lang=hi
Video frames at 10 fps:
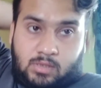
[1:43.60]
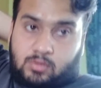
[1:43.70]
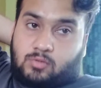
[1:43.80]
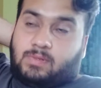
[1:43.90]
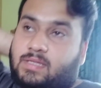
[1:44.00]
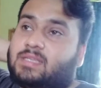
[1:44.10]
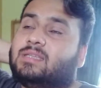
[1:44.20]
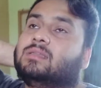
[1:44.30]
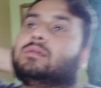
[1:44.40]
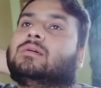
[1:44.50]
तो भाई
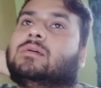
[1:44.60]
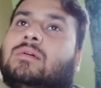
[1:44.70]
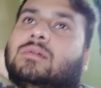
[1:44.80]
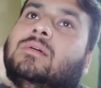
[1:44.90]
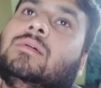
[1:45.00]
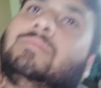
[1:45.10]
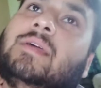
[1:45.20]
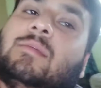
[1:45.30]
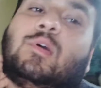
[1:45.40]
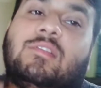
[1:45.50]
आ,
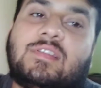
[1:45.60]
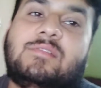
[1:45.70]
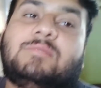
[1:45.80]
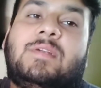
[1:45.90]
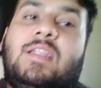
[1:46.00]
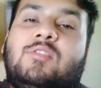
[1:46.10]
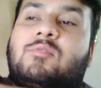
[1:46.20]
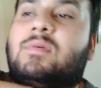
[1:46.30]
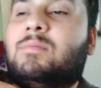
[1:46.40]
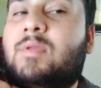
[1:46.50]
मैंने मौलिक साहब से पढ़ लिया
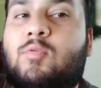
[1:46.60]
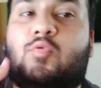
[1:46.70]
तो मैं अभी